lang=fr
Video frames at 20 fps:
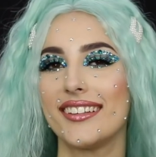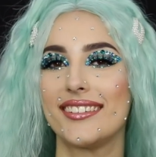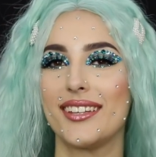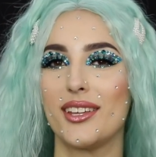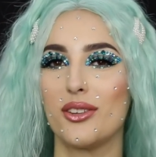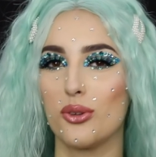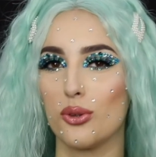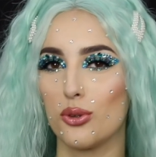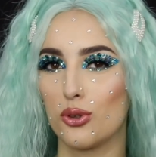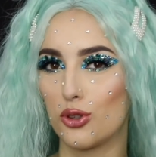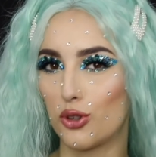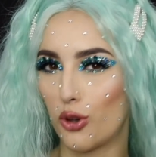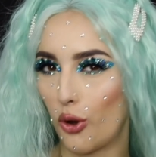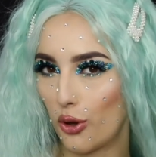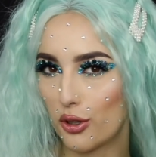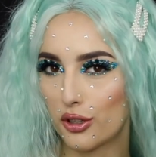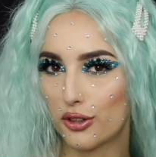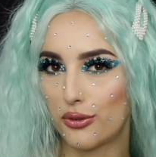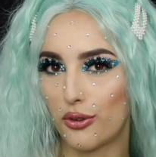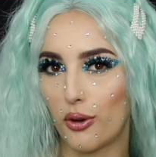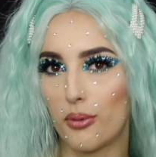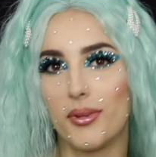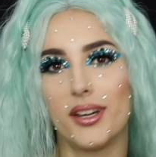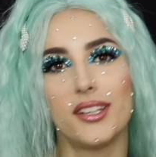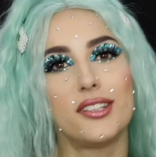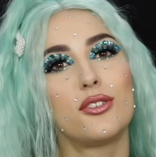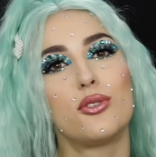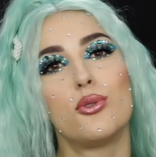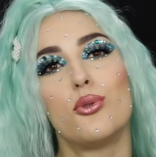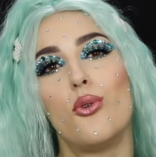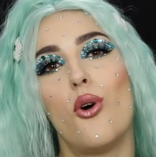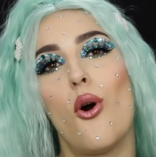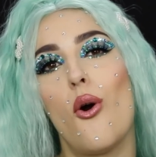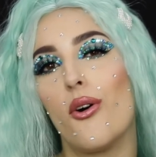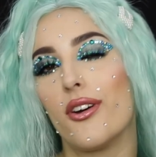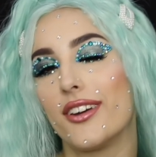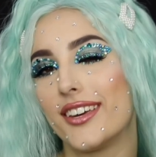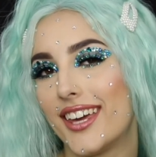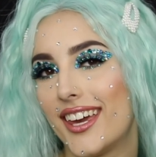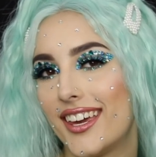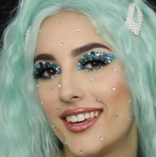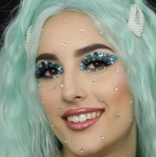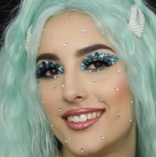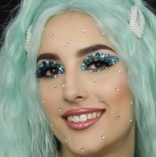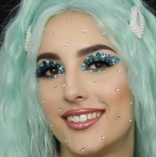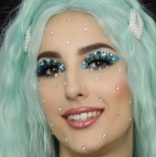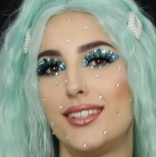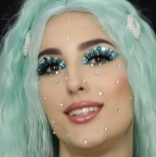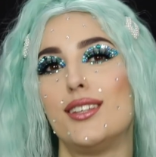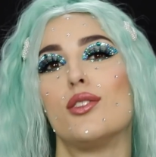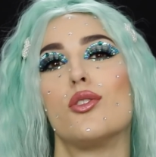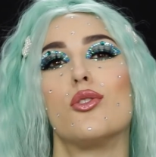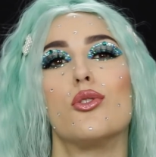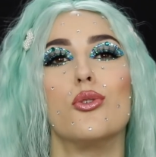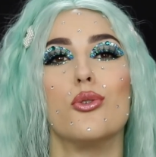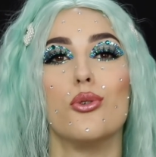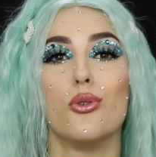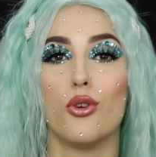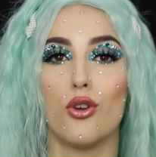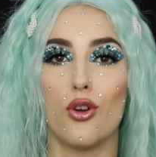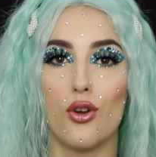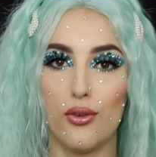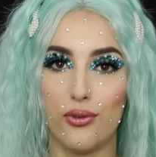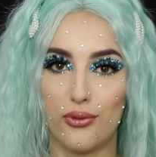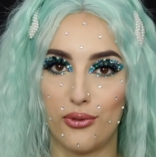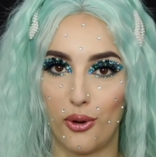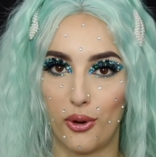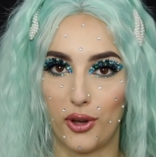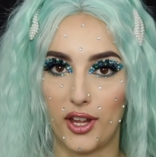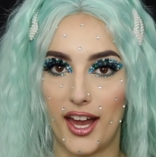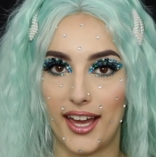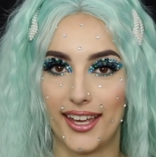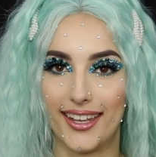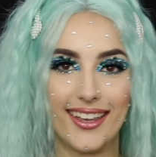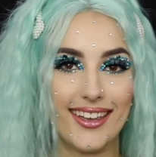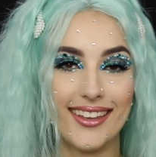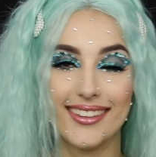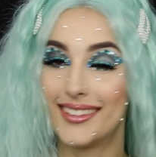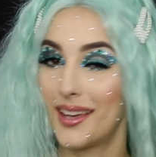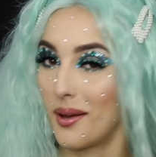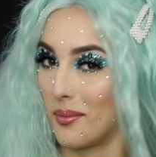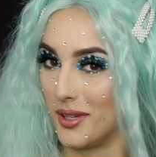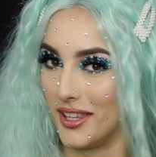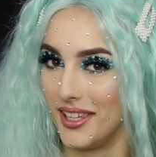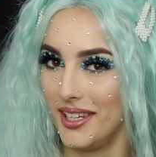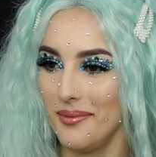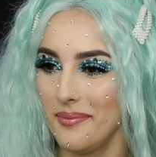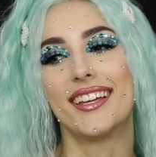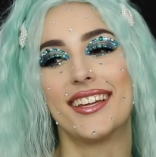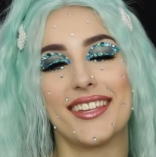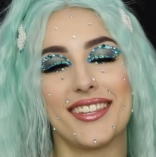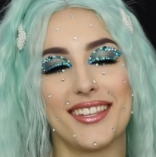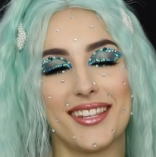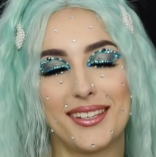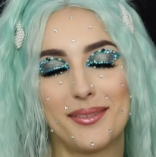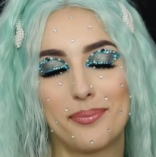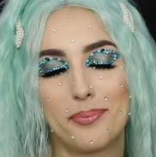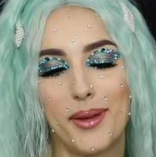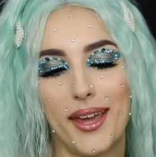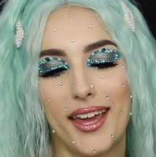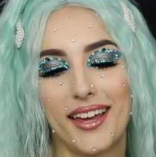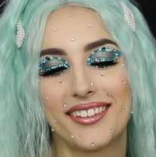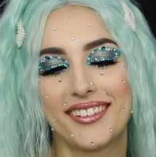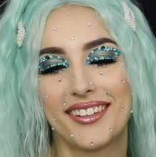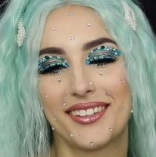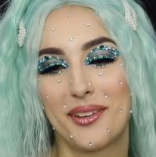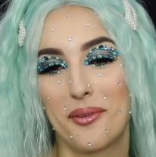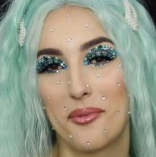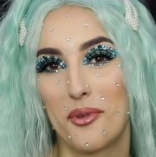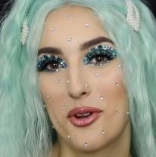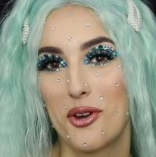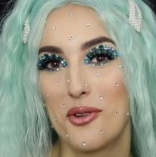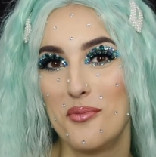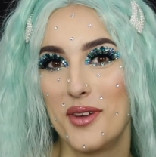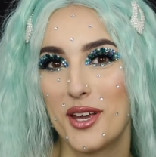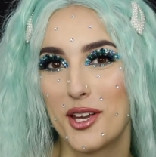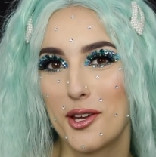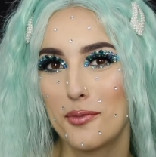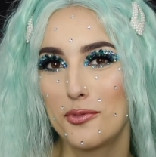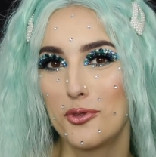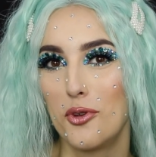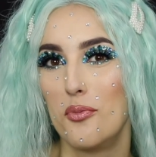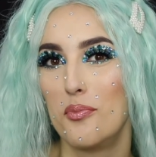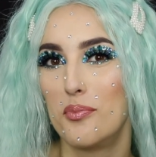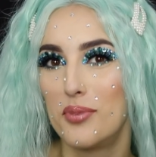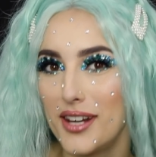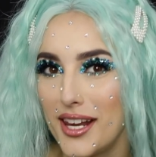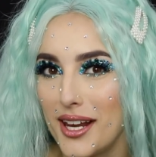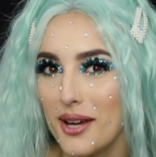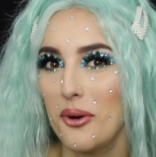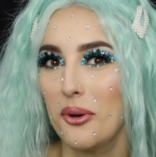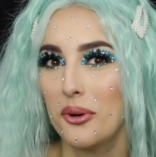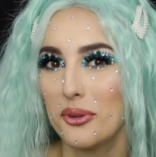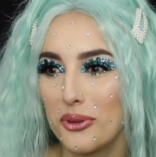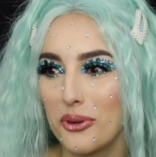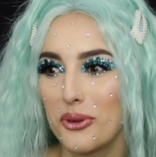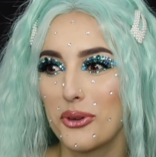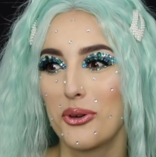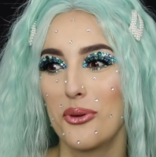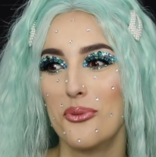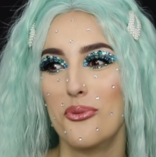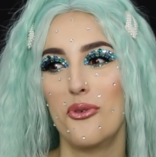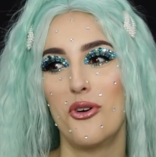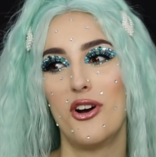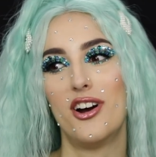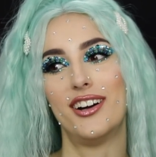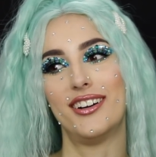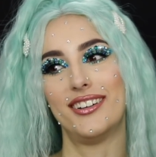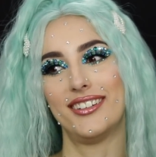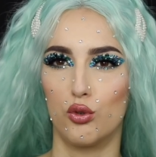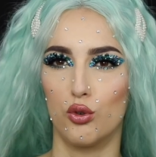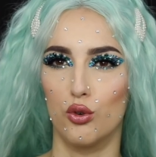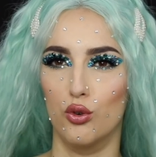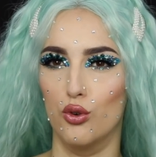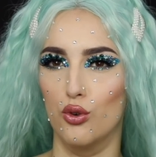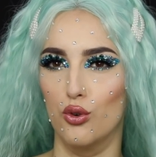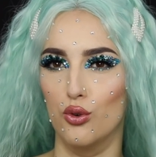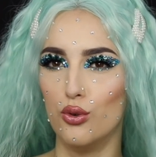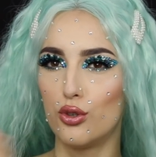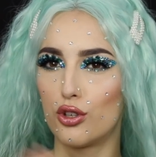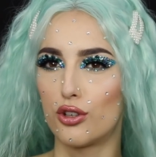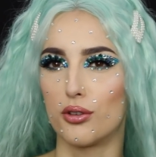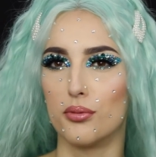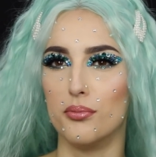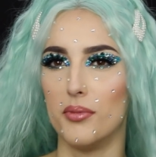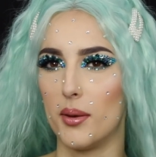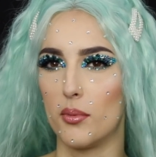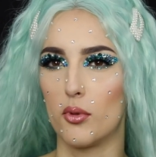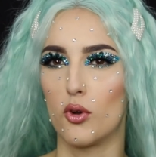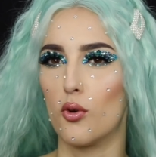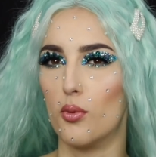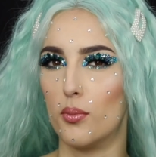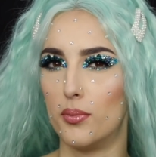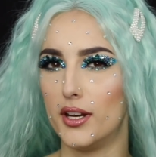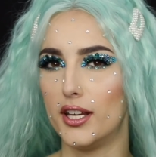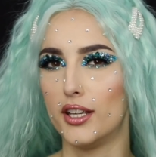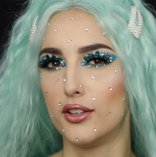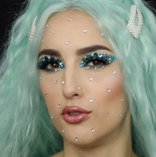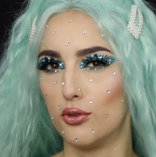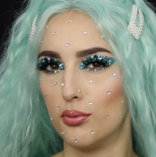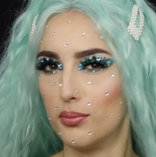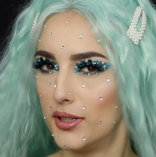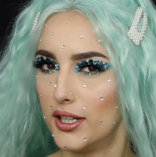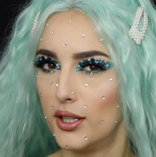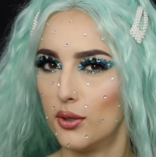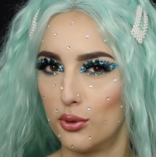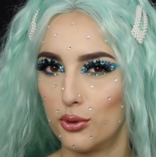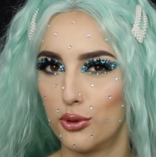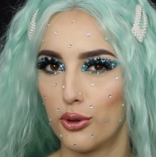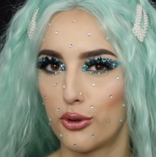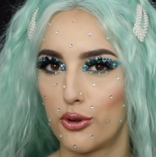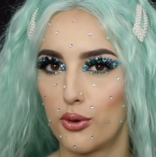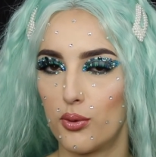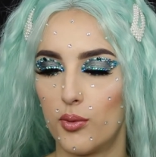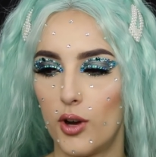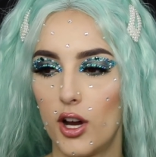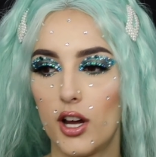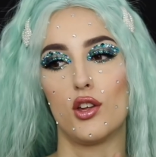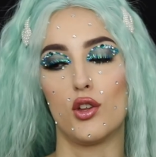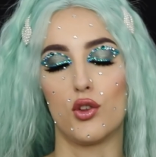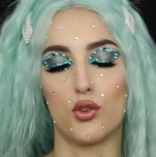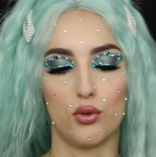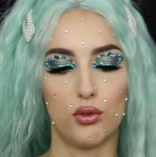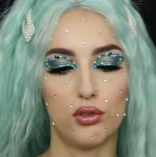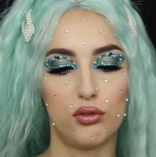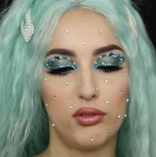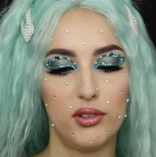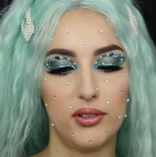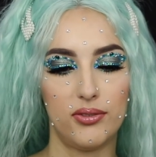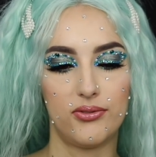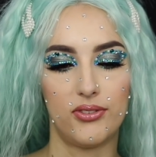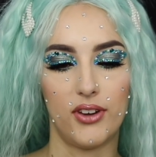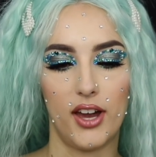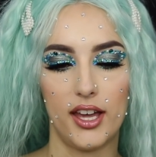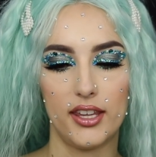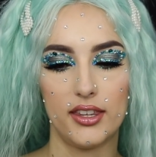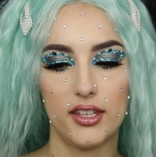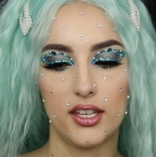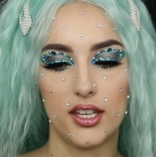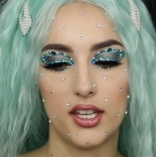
cette transformation en Casey de Euphoria est terminée. J'espère sincèrement que le make-up te plaît autant que moi, que le look même complet te plaît autant que moi. Je suis fan